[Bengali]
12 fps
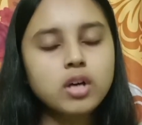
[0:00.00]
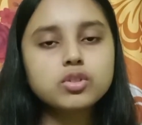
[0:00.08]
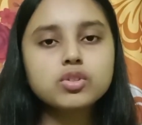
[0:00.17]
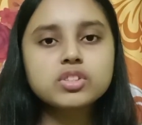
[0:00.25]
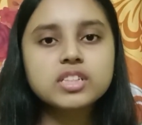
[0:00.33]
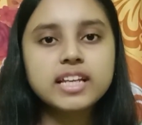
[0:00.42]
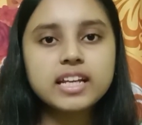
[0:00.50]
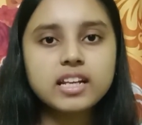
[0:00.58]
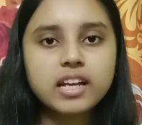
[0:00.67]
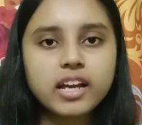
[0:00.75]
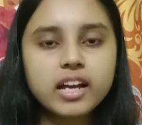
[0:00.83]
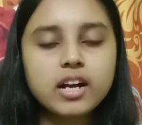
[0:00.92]
তো স্কিন
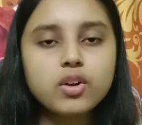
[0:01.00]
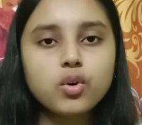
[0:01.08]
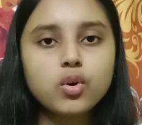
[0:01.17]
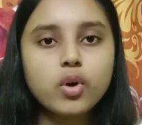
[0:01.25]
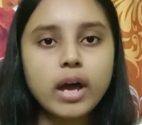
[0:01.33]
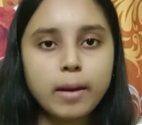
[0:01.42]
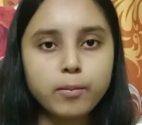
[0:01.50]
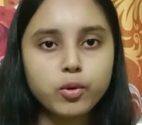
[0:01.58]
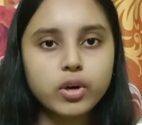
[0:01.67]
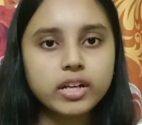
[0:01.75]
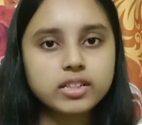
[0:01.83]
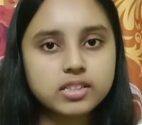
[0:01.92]
কেয়ার হলো এমন
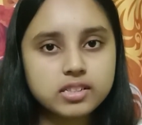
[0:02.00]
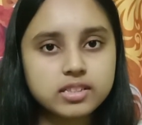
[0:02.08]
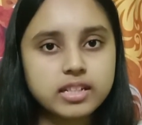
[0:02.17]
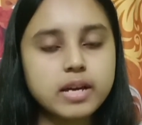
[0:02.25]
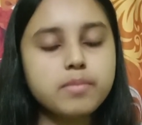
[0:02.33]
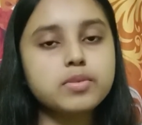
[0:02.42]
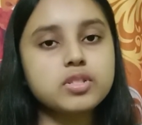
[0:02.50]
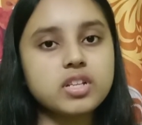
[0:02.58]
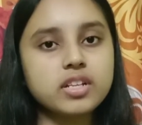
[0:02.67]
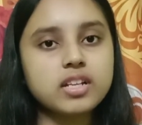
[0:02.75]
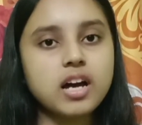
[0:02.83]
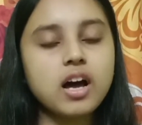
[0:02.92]
একটা স্টেপ
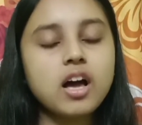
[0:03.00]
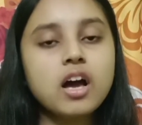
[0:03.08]
যেটা